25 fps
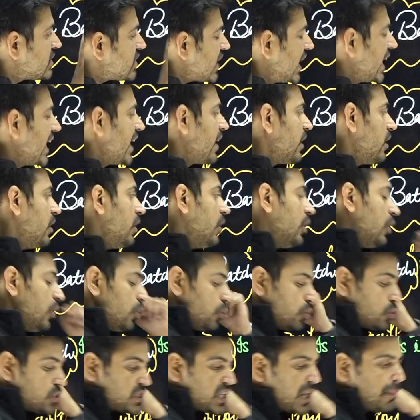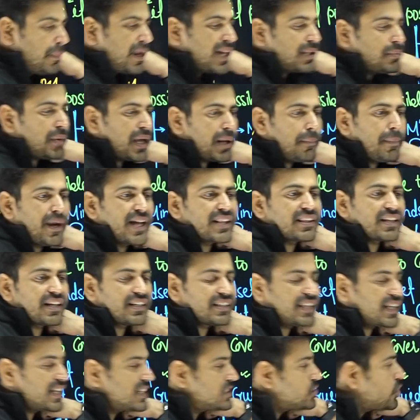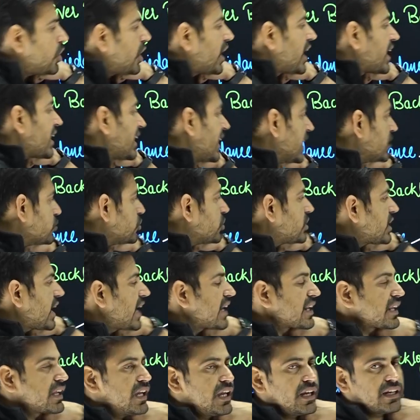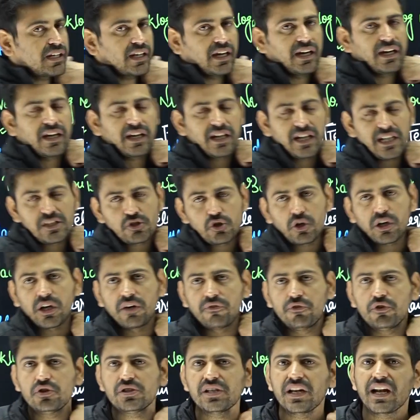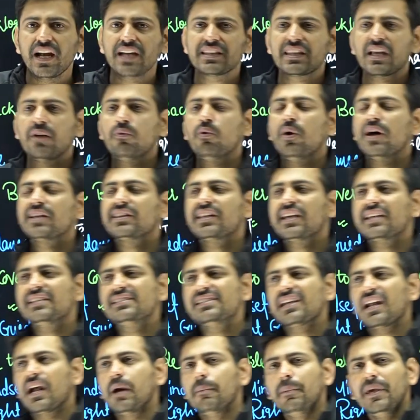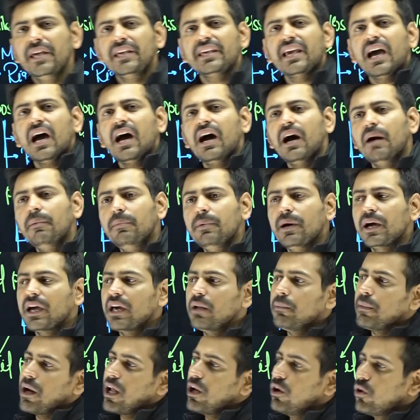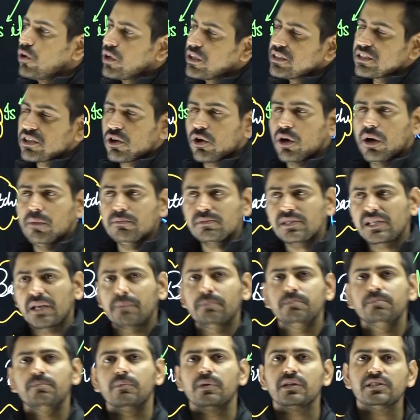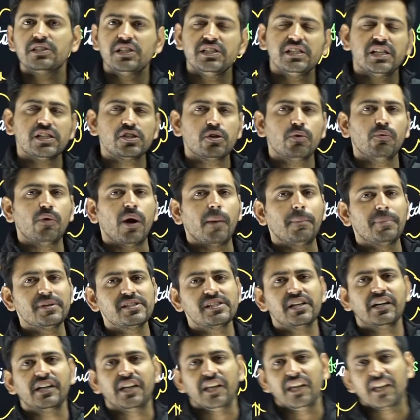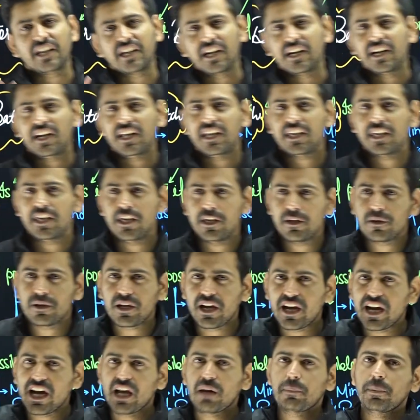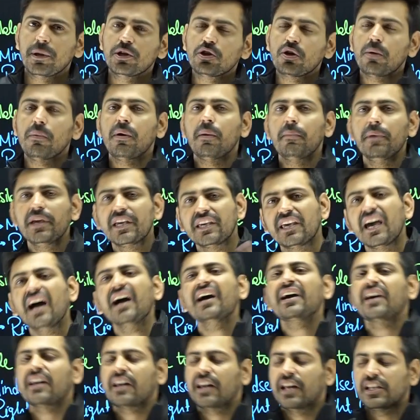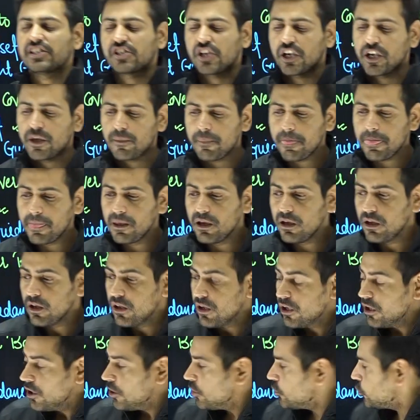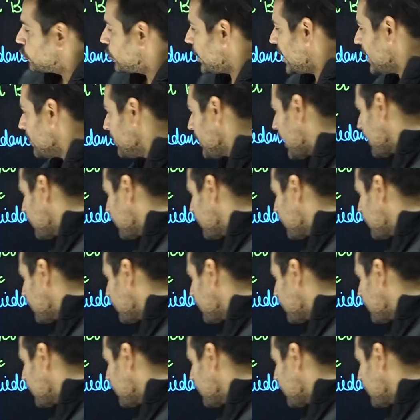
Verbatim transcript: चलिए उसके बाद में यार बात करते हैं कि जो अगला जो टारगेट अगला जो कंफ्यूजन आता है वो आता है कि सर हमें क्या अब अगर मान लो कि चलो हम सब चीजें जो वापस से ठीक करने की कगार पे है तो अब हमें क्या करना चाहिए तो यार मैं